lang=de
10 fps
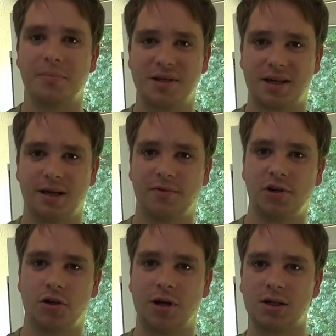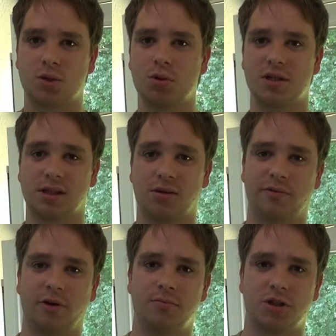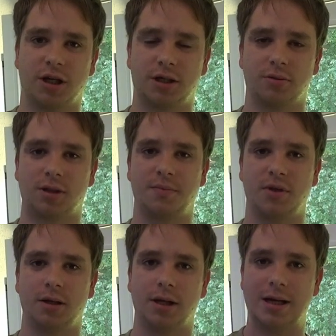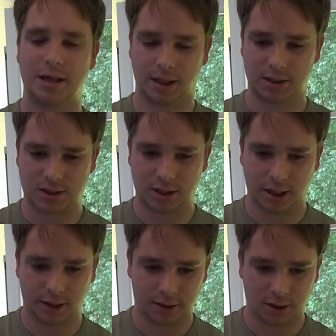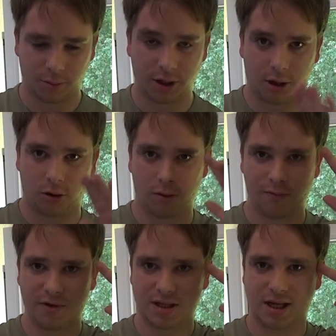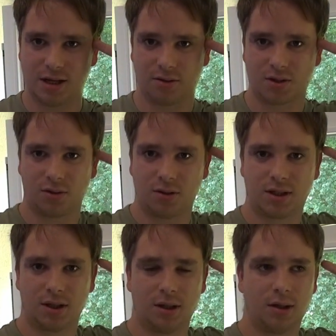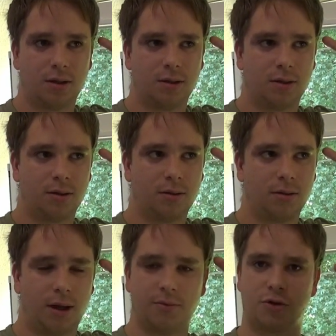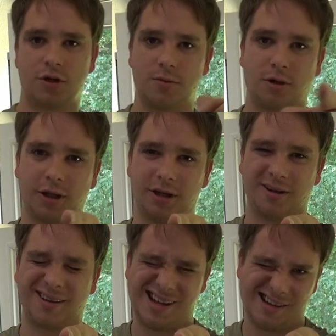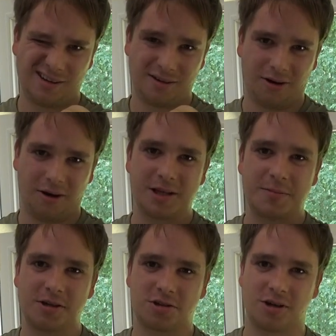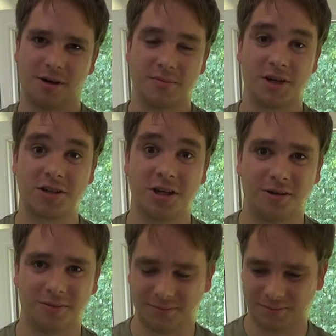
Bis dahin wünsche ich euch alles Gute, sagt euren Freunden Bescheid und gebt den Ganzen einen Daumen nach oben. Wir sehen uns und habt ein schönes Wochenende. Euer Speaker Schocker. Ciao, ciao.